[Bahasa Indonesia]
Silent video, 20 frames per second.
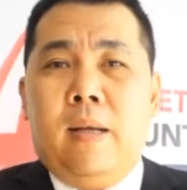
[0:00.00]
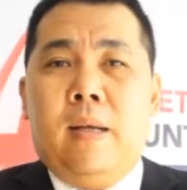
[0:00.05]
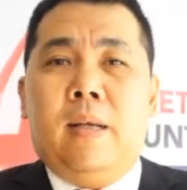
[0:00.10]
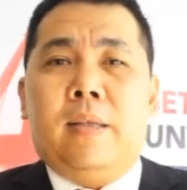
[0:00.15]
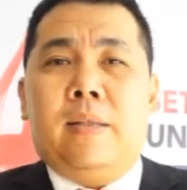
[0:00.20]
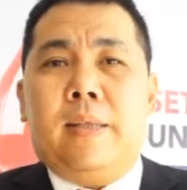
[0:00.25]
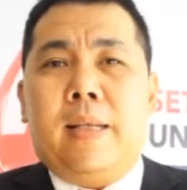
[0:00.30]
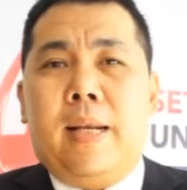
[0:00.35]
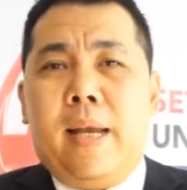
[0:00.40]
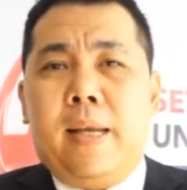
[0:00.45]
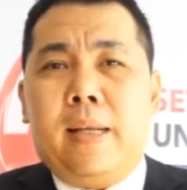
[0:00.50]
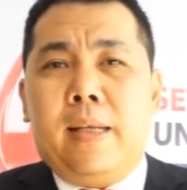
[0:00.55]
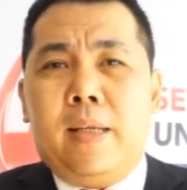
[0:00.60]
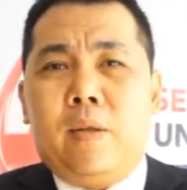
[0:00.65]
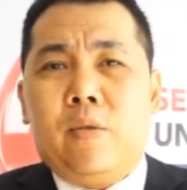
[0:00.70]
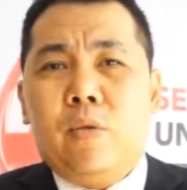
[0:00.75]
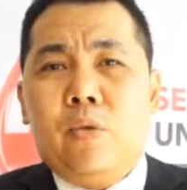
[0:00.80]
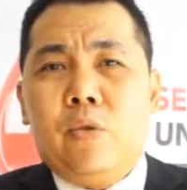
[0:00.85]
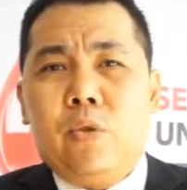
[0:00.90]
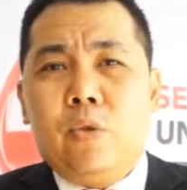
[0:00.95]
Selain
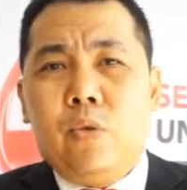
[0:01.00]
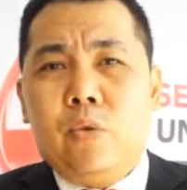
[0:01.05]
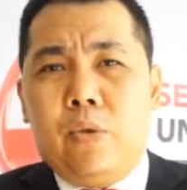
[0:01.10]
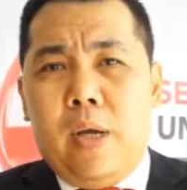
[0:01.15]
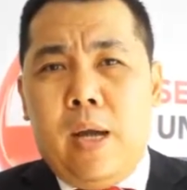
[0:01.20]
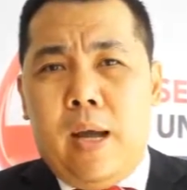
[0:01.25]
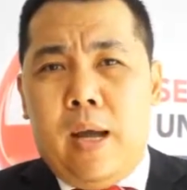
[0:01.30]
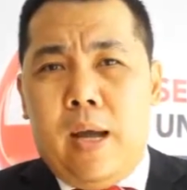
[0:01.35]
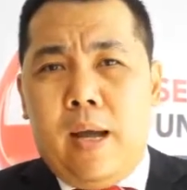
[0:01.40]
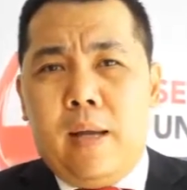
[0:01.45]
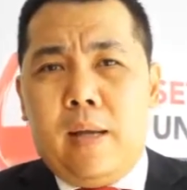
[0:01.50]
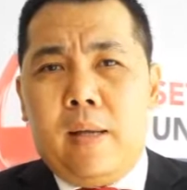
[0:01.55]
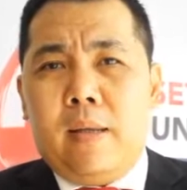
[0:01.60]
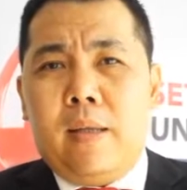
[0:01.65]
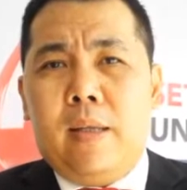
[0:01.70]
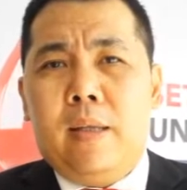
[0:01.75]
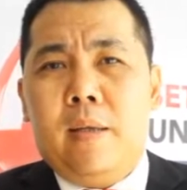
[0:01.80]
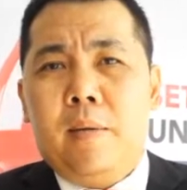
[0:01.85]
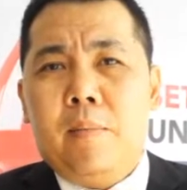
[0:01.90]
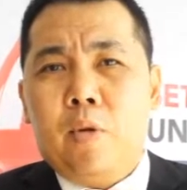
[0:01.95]
itu juga
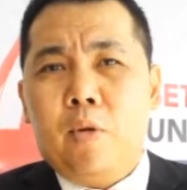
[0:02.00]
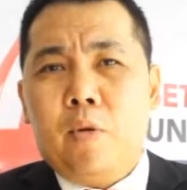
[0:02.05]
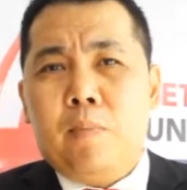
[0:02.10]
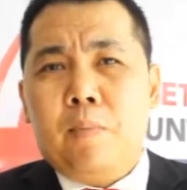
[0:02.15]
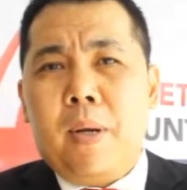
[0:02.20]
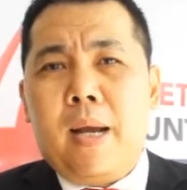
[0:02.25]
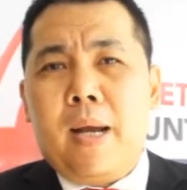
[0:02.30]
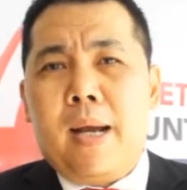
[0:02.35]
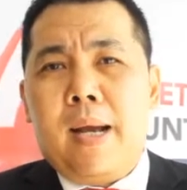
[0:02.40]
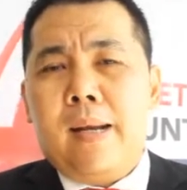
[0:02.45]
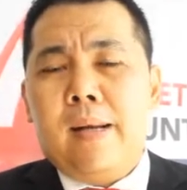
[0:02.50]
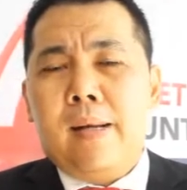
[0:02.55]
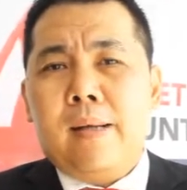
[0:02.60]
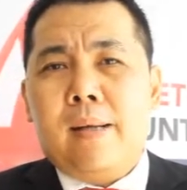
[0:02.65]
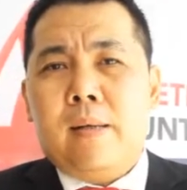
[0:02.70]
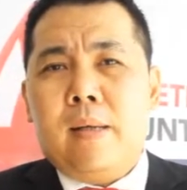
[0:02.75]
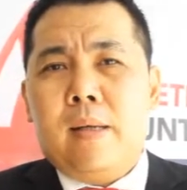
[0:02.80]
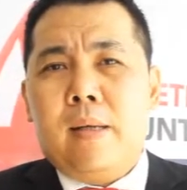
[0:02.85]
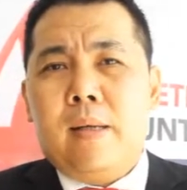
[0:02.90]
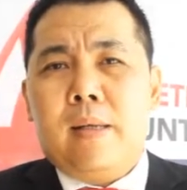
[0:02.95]
ini merupakan
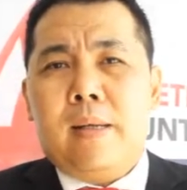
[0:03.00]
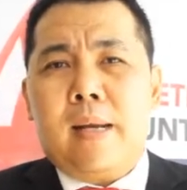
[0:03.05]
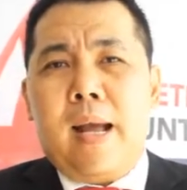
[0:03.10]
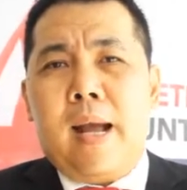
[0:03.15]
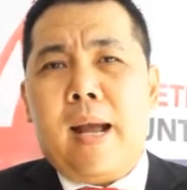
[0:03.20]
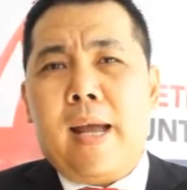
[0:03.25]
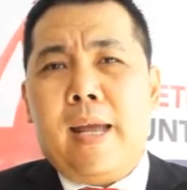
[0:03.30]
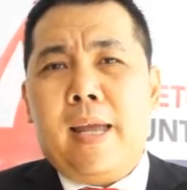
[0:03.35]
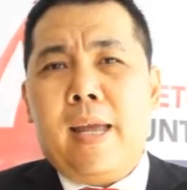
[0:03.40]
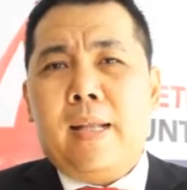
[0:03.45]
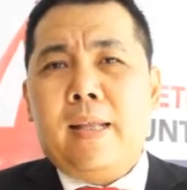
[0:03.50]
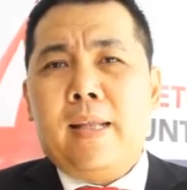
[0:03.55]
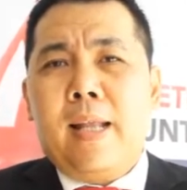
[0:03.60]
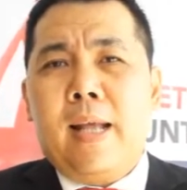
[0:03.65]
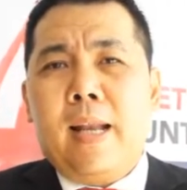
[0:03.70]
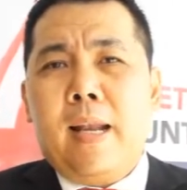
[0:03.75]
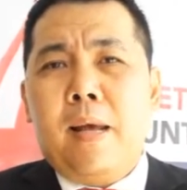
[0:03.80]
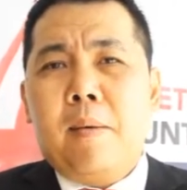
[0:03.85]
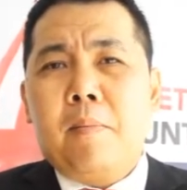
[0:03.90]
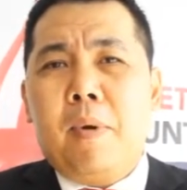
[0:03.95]
uh, rangkaian
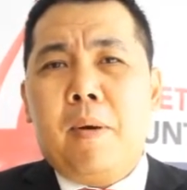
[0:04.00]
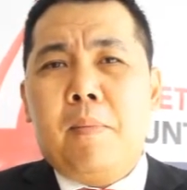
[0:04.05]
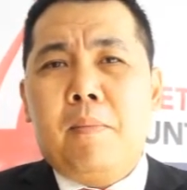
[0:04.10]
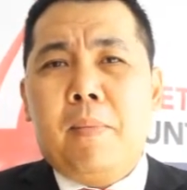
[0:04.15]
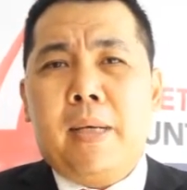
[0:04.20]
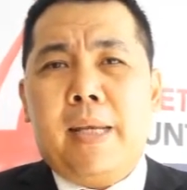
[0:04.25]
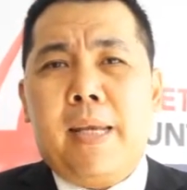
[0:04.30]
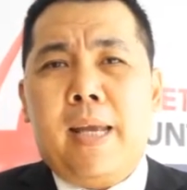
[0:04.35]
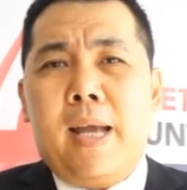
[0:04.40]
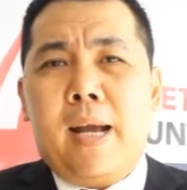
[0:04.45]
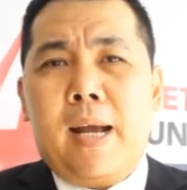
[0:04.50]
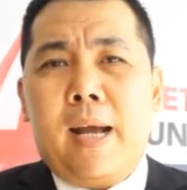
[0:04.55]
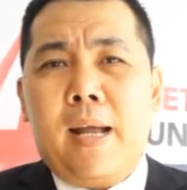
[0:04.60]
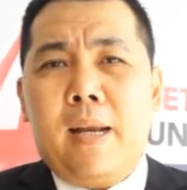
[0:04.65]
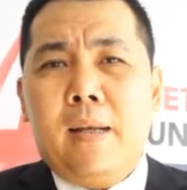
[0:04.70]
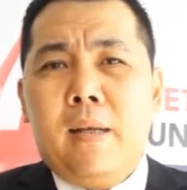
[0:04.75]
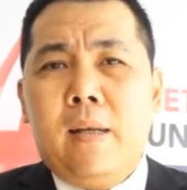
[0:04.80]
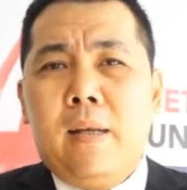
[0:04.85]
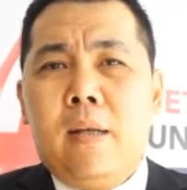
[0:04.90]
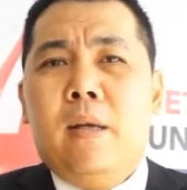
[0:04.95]
dalam memeriahkan
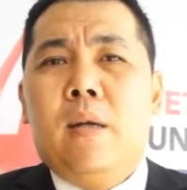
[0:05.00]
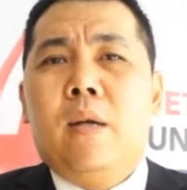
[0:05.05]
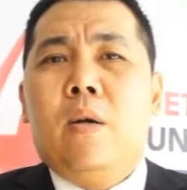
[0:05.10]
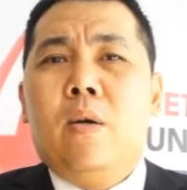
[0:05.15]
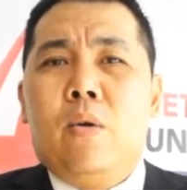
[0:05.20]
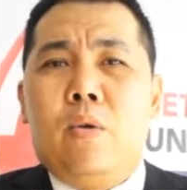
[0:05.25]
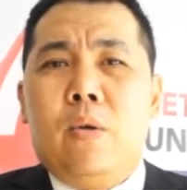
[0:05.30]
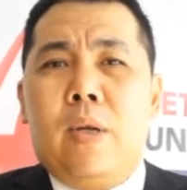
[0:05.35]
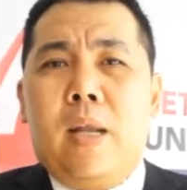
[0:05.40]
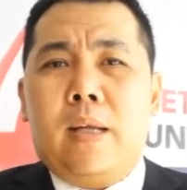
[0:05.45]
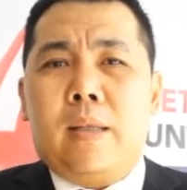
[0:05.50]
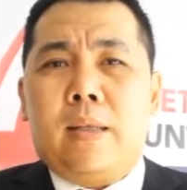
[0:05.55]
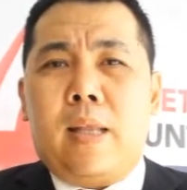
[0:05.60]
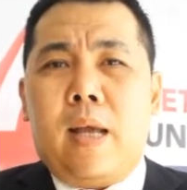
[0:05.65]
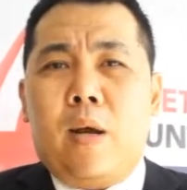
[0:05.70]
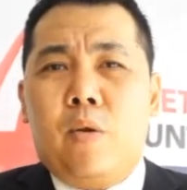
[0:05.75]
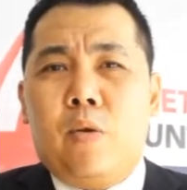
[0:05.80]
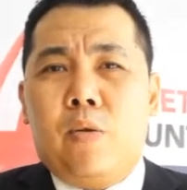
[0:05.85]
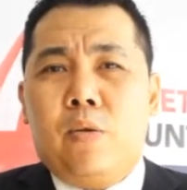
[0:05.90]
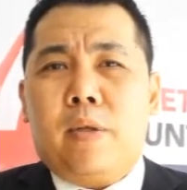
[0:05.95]
ulang
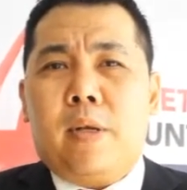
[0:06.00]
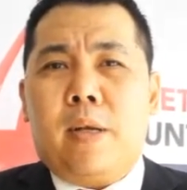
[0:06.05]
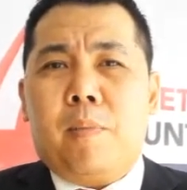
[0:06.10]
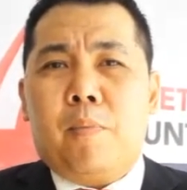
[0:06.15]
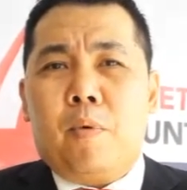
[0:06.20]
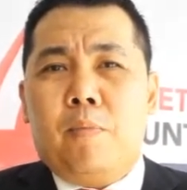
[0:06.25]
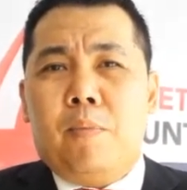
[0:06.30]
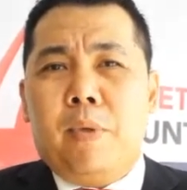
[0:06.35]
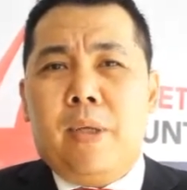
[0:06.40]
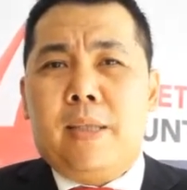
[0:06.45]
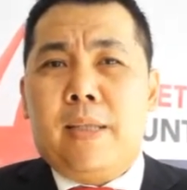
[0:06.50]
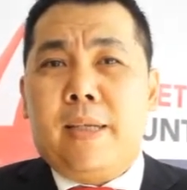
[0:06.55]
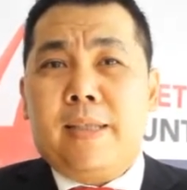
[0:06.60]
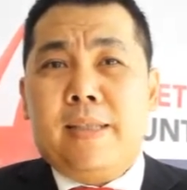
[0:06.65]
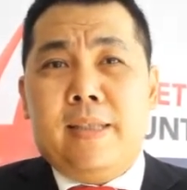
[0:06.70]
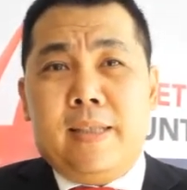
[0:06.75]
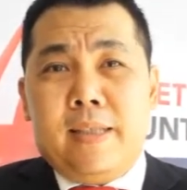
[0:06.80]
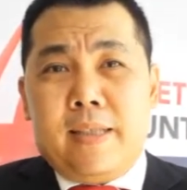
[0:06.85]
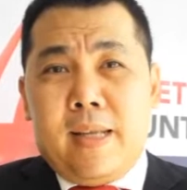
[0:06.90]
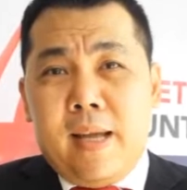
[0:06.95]
tahun Republik
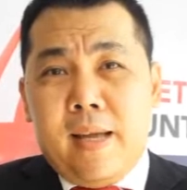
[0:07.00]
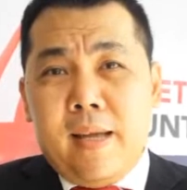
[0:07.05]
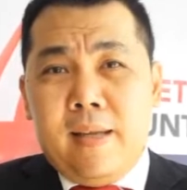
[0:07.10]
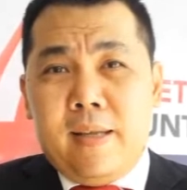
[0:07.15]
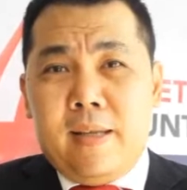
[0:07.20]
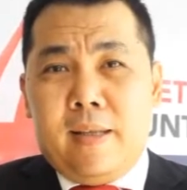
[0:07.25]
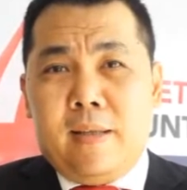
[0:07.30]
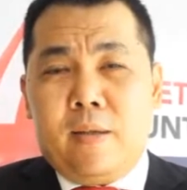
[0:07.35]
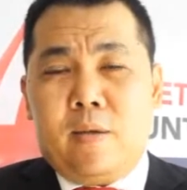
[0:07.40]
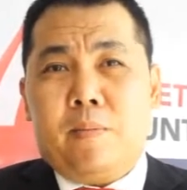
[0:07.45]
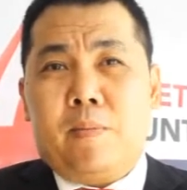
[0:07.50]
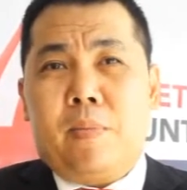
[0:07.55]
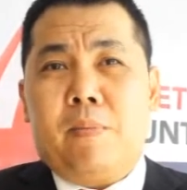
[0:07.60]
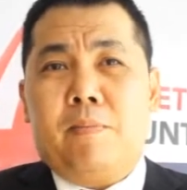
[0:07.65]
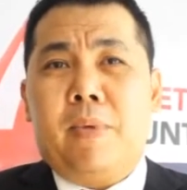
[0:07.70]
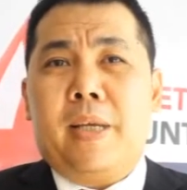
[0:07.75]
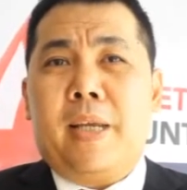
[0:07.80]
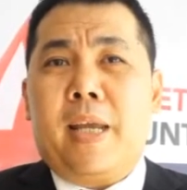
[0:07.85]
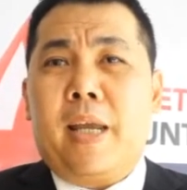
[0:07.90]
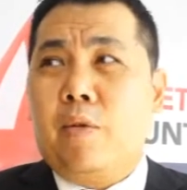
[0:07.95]
tercinta eh,
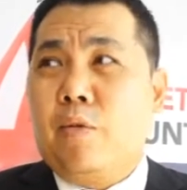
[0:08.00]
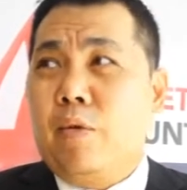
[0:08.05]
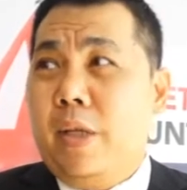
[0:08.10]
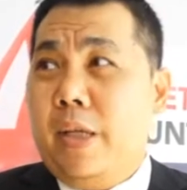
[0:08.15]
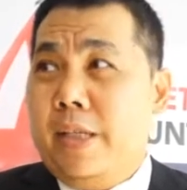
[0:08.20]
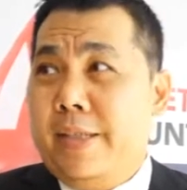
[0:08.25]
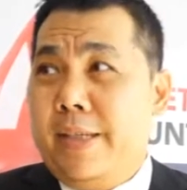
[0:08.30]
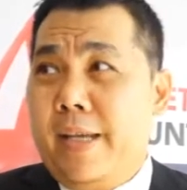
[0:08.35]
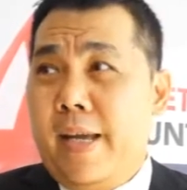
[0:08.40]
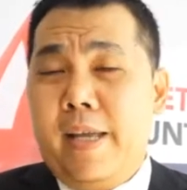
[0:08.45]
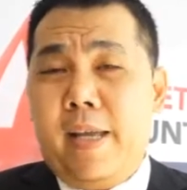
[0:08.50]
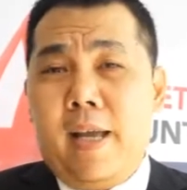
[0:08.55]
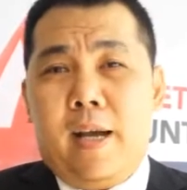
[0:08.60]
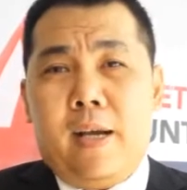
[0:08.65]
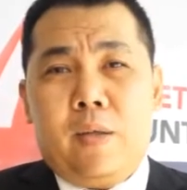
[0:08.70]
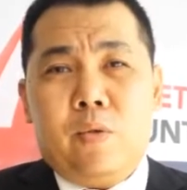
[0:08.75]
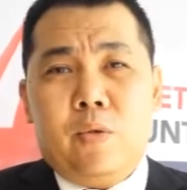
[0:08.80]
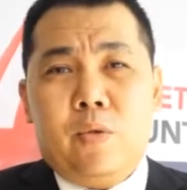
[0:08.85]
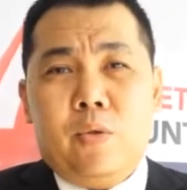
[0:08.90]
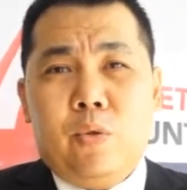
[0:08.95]
Republik Indonesia yang
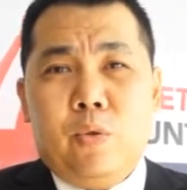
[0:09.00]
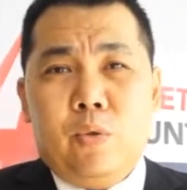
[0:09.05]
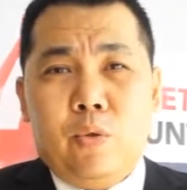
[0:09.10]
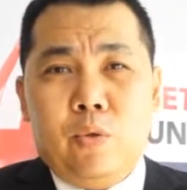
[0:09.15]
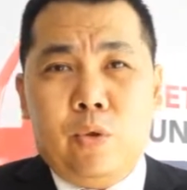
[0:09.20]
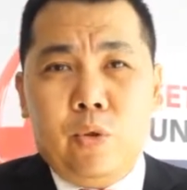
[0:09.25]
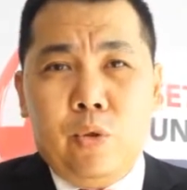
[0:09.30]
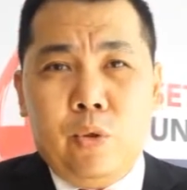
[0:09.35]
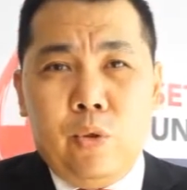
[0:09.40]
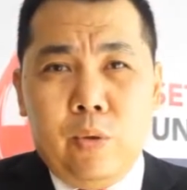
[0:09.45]
ke-77